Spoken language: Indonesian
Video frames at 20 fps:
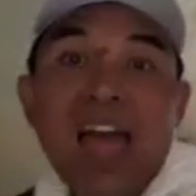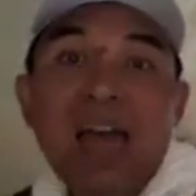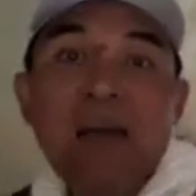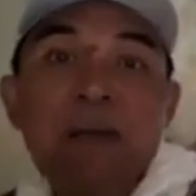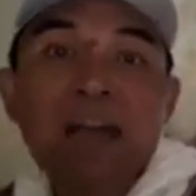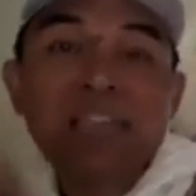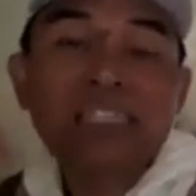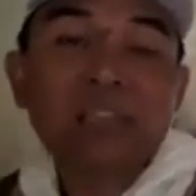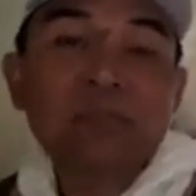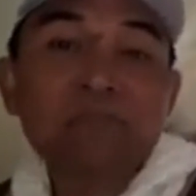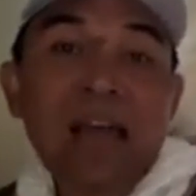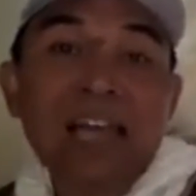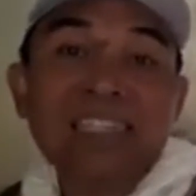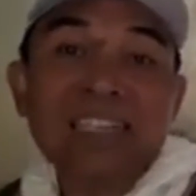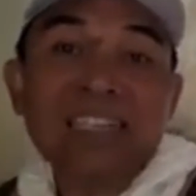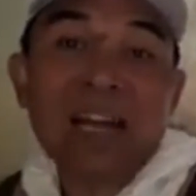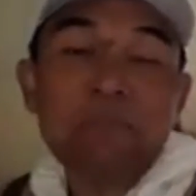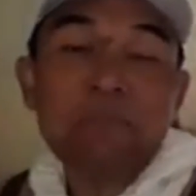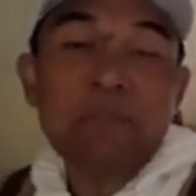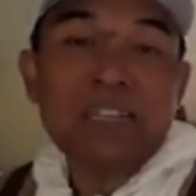Nah, masih
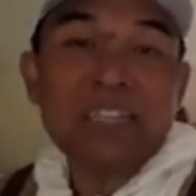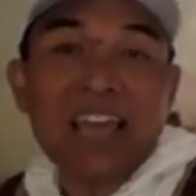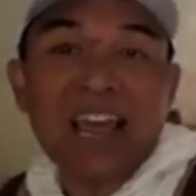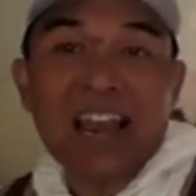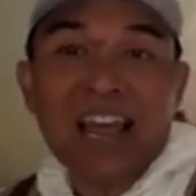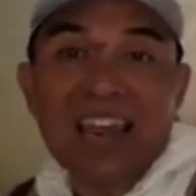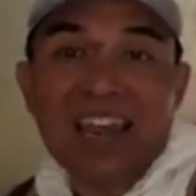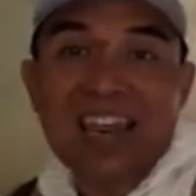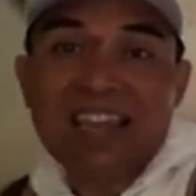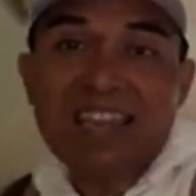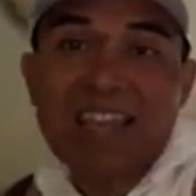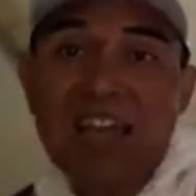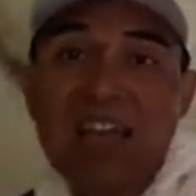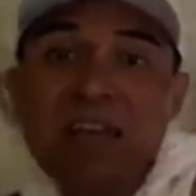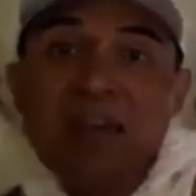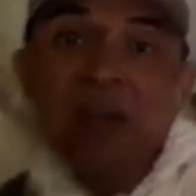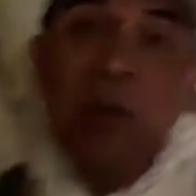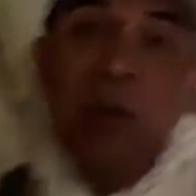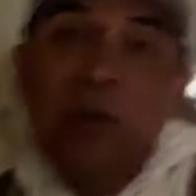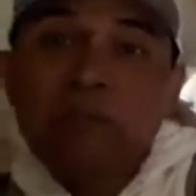panjang
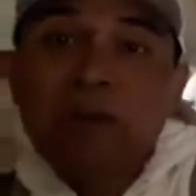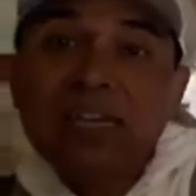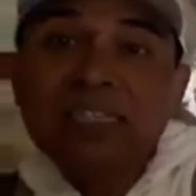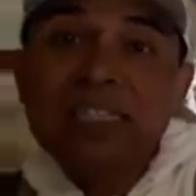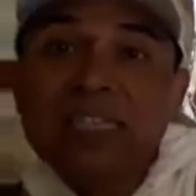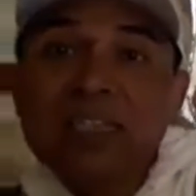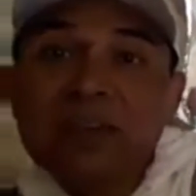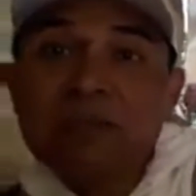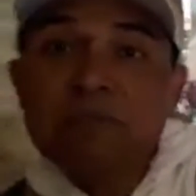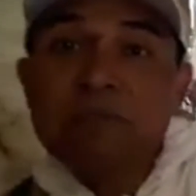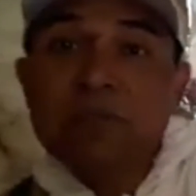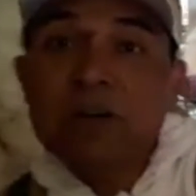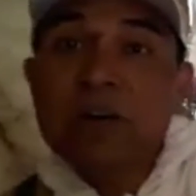perjalanannya. Masih